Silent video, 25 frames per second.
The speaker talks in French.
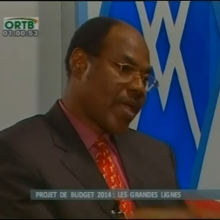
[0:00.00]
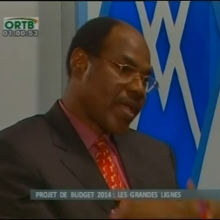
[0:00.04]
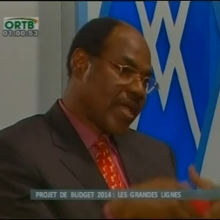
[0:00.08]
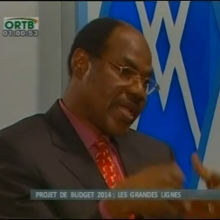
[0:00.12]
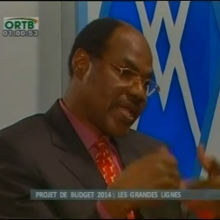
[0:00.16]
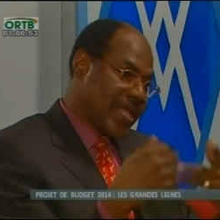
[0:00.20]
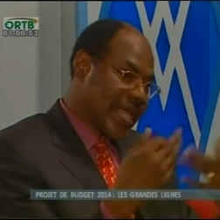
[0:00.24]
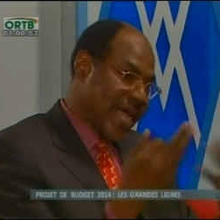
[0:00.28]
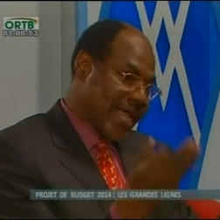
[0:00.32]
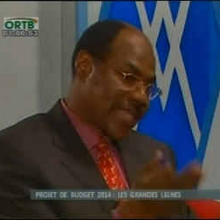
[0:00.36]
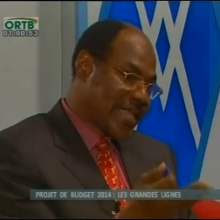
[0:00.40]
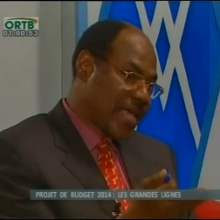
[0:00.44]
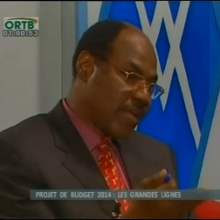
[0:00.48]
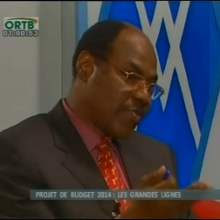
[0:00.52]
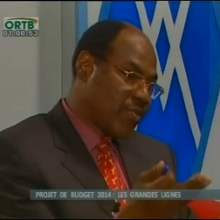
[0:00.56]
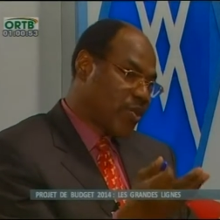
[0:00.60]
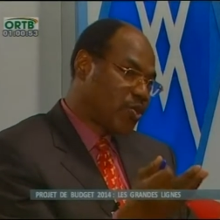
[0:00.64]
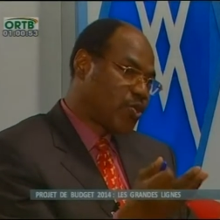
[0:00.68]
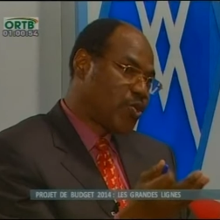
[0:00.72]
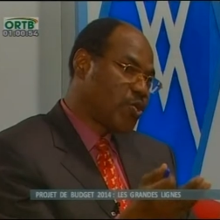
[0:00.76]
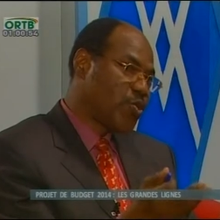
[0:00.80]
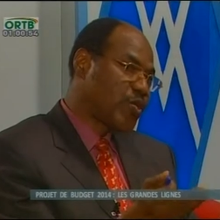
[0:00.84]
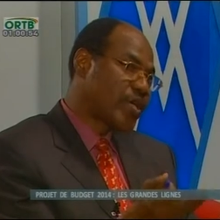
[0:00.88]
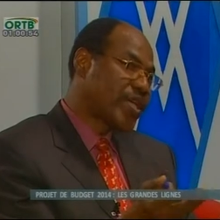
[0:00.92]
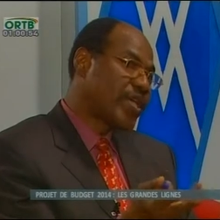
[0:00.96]
Il y a des
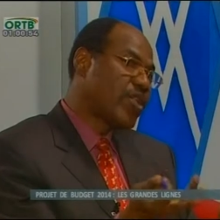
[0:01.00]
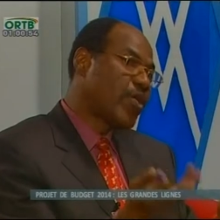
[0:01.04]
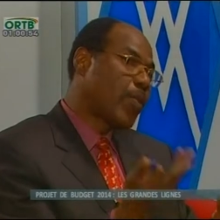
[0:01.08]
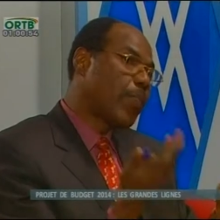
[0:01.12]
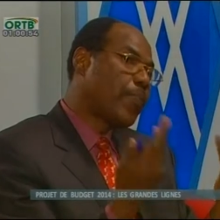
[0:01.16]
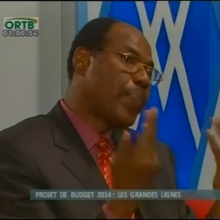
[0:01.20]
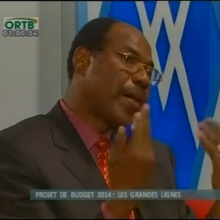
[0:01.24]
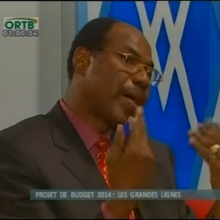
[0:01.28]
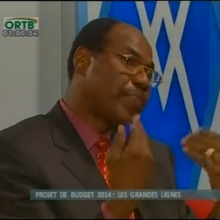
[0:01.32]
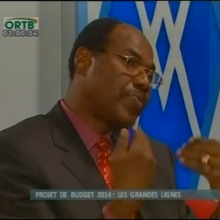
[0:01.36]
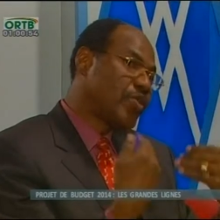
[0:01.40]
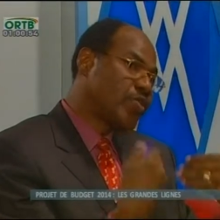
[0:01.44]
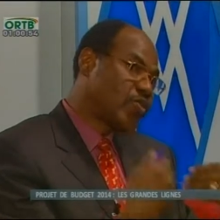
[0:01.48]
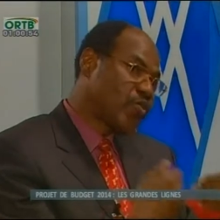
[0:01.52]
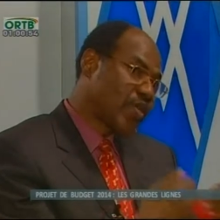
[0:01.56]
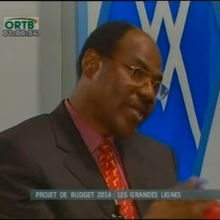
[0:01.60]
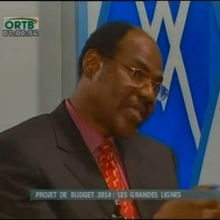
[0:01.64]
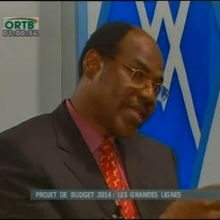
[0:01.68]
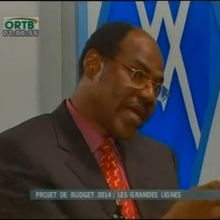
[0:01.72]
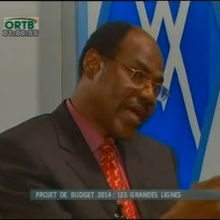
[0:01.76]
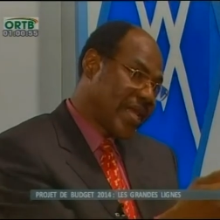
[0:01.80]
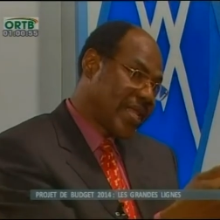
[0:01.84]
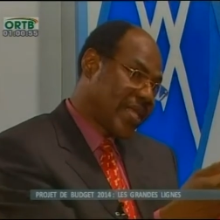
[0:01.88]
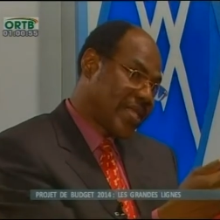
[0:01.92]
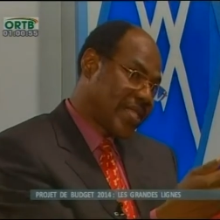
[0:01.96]
mesures qui n'ont pas besoin
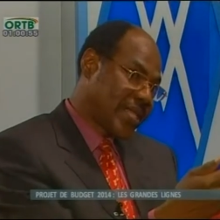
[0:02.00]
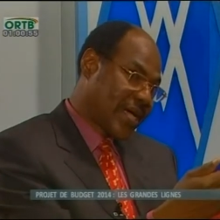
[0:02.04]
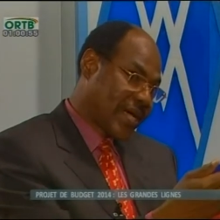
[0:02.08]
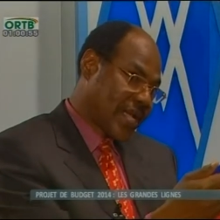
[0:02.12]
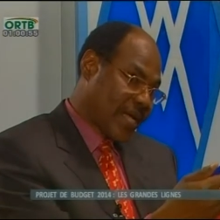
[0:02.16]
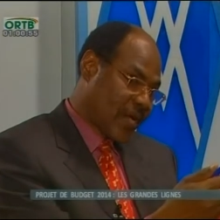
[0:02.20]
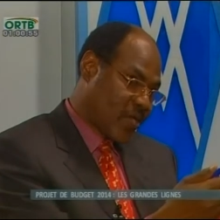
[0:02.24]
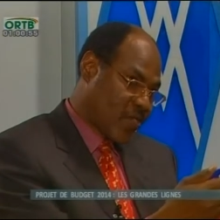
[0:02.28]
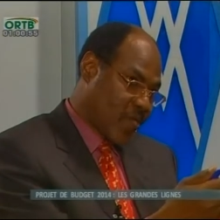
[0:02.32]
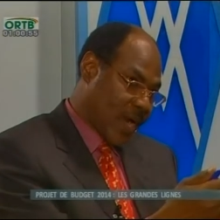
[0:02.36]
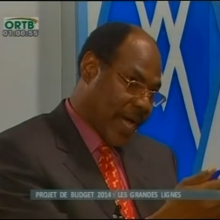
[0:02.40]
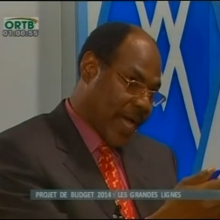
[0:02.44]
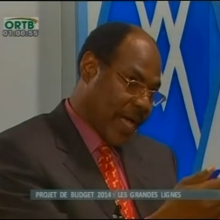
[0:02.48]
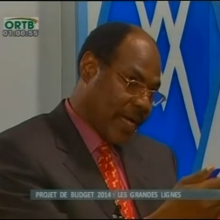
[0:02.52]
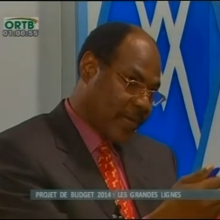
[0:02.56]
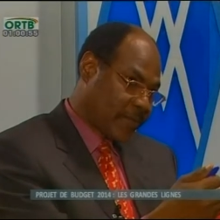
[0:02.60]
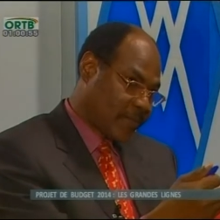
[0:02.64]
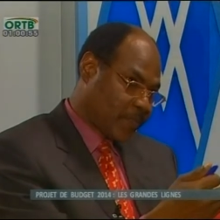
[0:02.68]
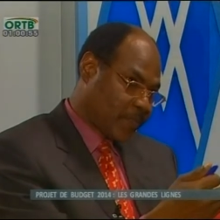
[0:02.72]
d'aller dans la loi.